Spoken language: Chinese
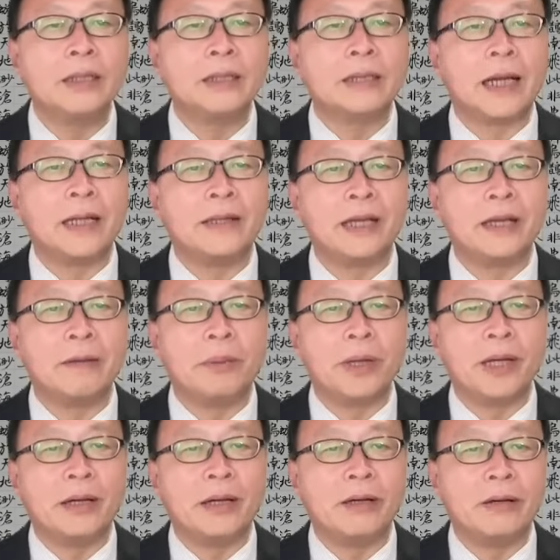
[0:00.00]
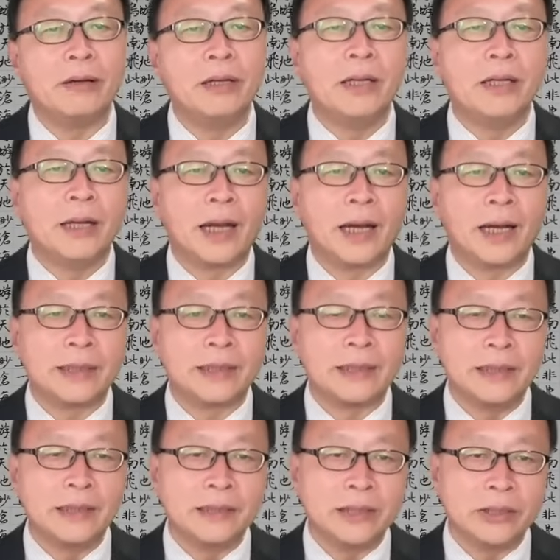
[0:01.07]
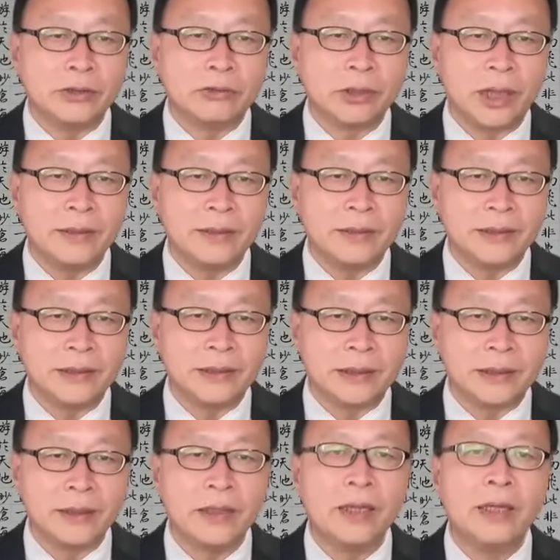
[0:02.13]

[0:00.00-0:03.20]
但对背后那个真正专制者